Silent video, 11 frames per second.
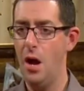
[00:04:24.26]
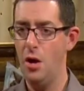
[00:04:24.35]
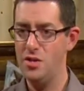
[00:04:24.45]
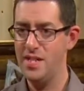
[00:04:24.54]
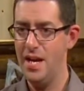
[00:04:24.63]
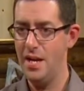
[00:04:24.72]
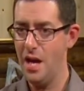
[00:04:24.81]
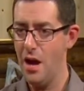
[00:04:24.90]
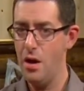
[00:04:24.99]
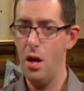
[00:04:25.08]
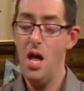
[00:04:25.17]
un 5
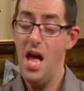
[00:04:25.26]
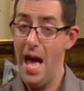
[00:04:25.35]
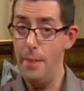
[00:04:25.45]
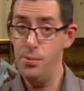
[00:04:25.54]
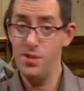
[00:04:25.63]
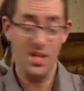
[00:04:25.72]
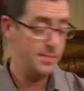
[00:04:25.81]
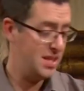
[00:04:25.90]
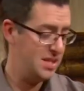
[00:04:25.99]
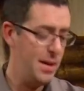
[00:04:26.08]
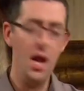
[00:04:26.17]
heures à puissance
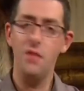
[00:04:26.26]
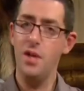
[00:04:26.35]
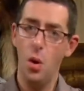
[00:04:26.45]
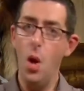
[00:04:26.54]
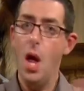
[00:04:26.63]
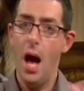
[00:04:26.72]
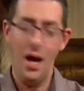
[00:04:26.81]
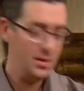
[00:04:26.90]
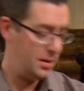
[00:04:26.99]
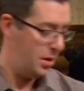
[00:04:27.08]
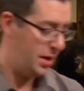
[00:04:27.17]
maximale, environ
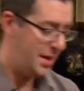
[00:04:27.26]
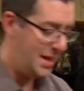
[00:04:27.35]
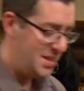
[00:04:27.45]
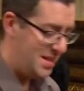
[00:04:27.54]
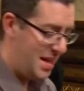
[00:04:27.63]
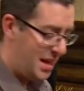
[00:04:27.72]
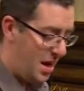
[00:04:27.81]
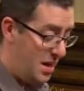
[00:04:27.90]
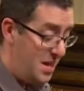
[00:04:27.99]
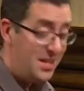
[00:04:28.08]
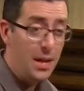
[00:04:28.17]
entre 4 et 5 heures.
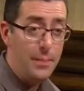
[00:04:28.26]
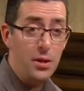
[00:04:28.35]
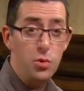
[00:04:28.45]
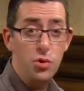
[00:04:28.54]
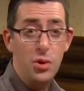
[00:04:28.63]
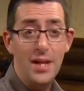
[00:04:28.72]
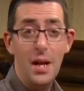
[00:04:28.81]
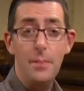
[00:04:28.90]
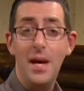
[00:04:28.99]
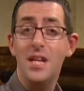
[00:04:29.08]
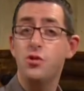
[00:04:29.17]
Ça dépend toujours de la
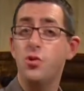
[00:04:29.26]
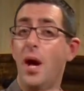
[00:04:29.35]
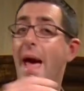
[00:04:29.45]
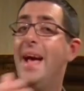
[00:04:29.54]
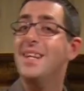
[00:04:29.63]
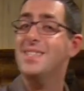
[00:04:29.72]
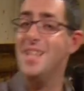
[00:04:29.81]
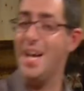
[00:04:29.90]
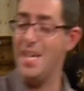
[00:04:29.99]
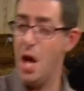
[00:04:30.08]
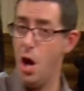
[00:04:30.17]
température
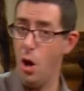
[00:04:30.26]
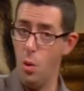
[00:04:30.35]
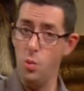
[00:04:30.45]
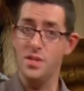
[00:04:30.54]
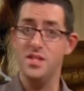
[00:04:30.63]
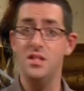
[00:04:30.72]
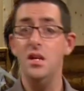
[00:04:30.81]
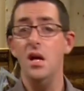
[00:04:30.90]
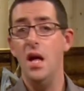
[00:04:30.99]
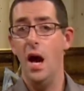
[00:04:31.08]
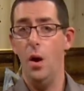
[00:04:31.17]
extérieure aussi.
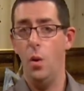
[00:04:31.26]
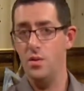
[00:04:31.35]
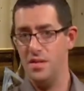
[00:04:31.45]
Hein, on le